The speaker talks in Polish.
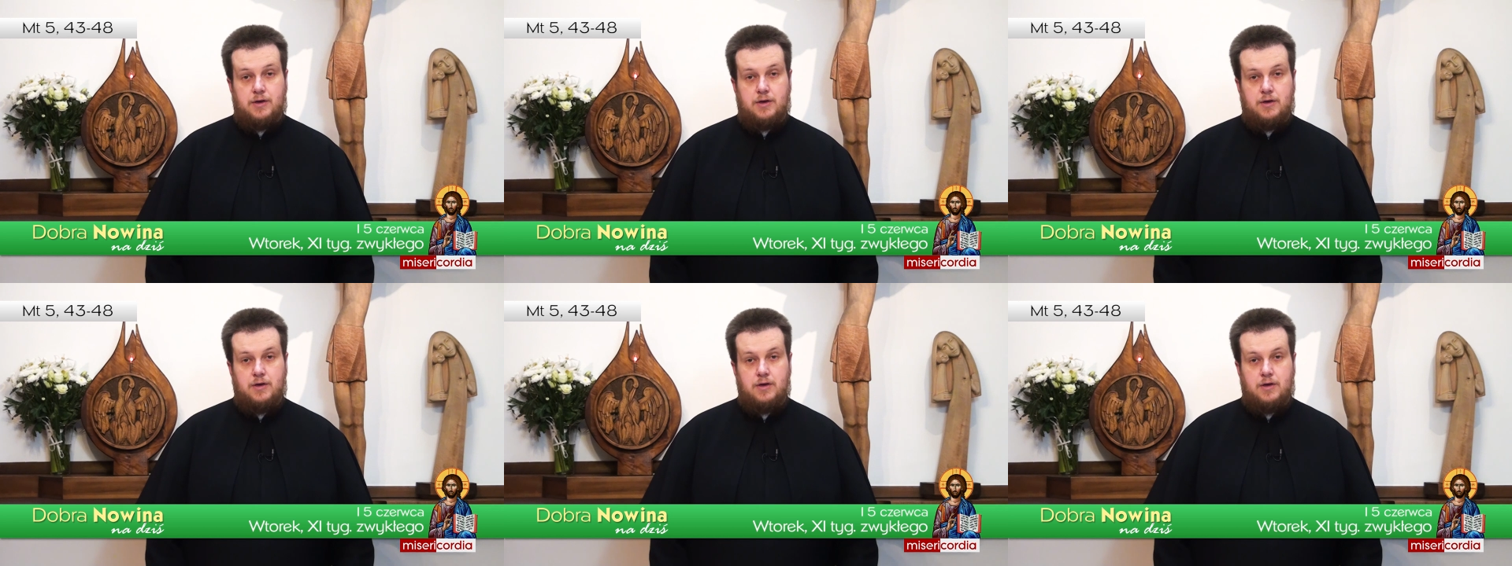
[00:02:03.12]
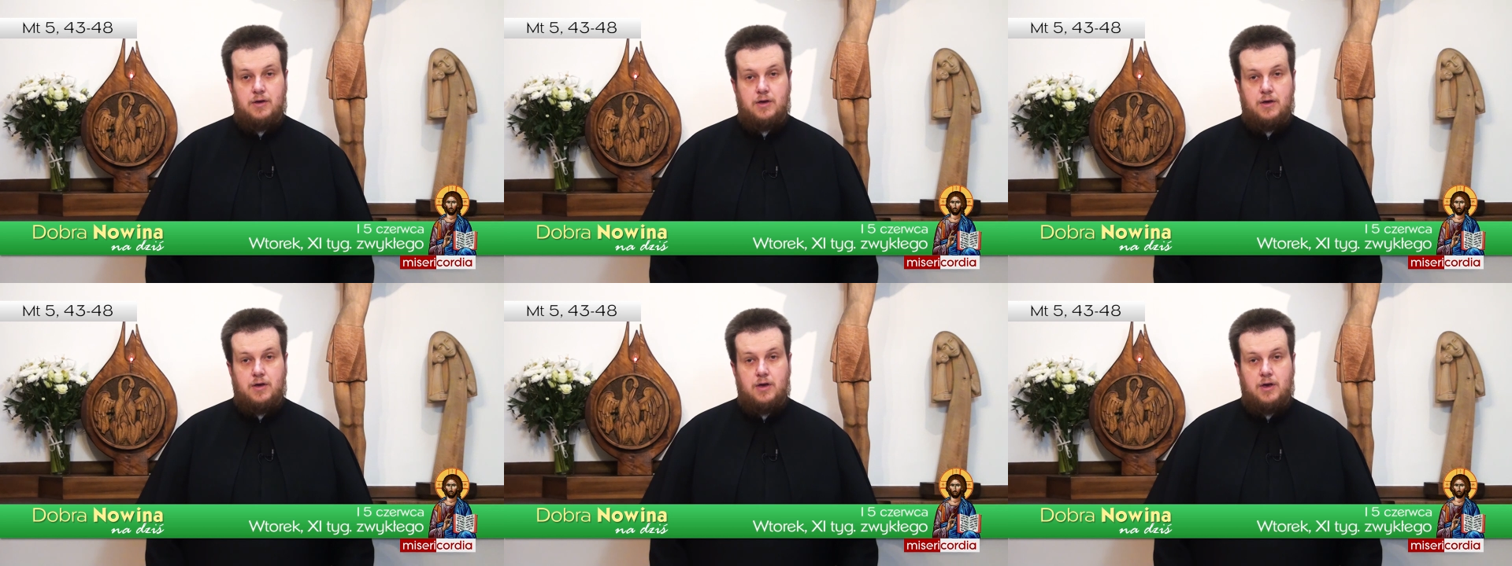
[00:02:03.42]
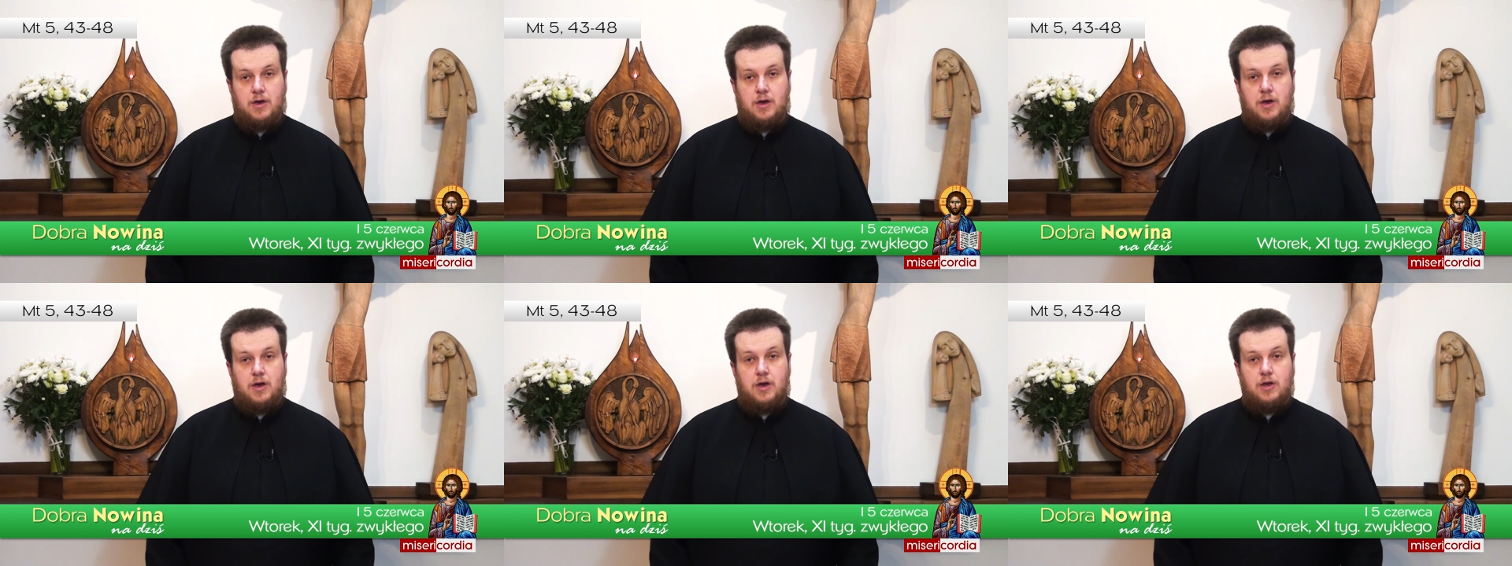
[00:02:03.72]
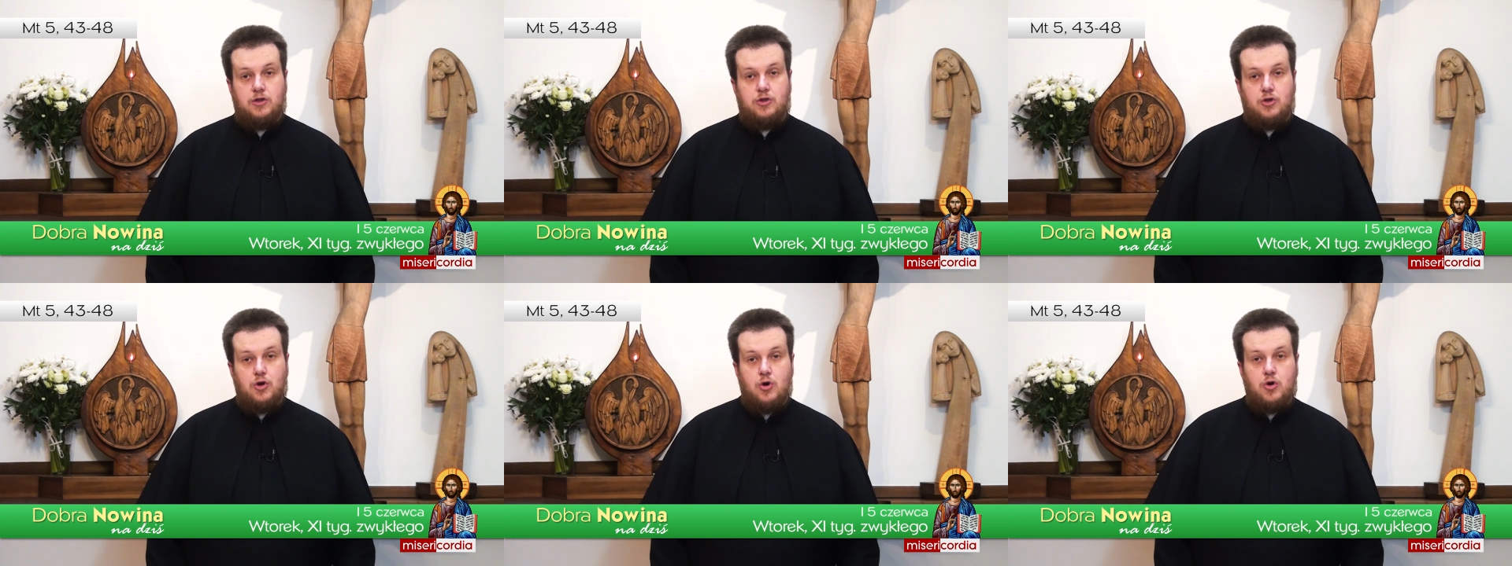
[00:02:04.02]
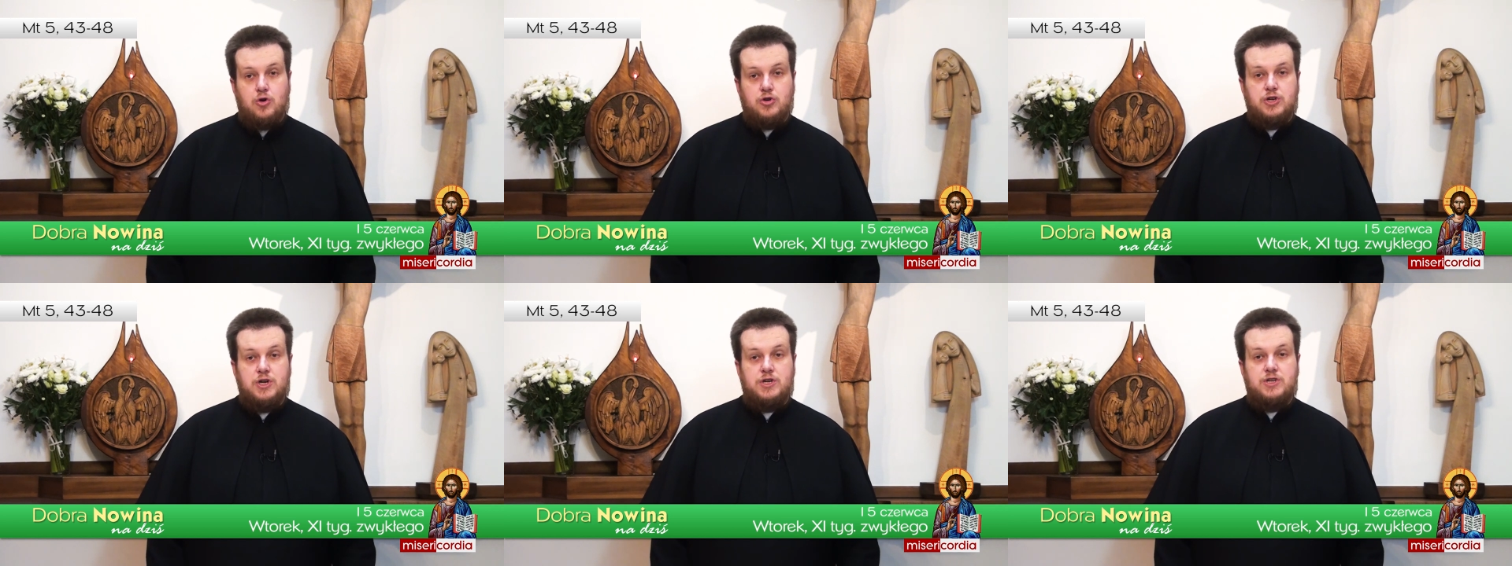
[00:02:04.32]
–
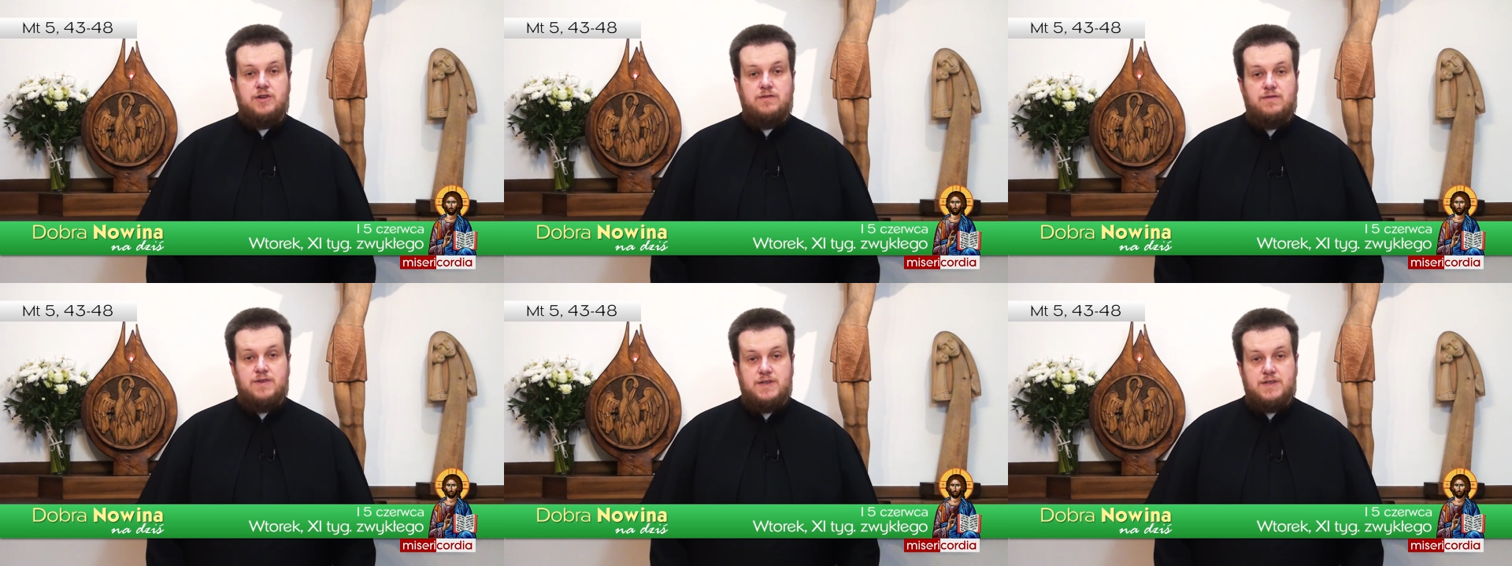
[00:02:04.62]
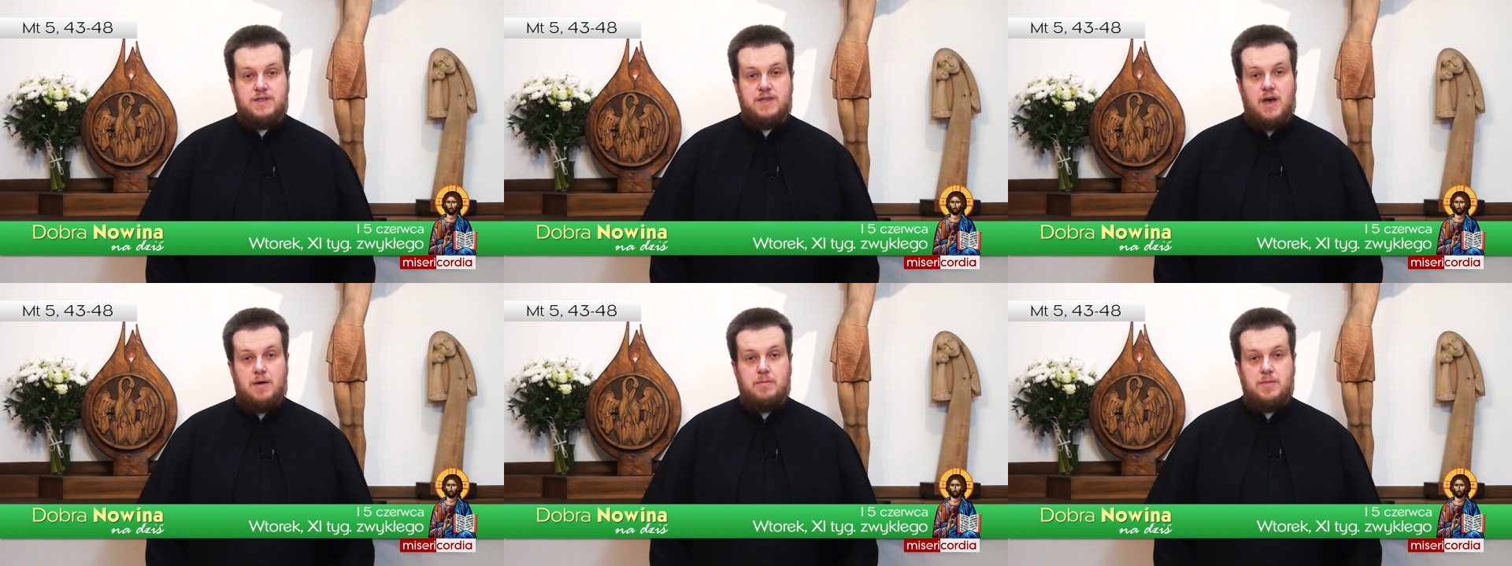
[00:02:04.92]
to rzeczywista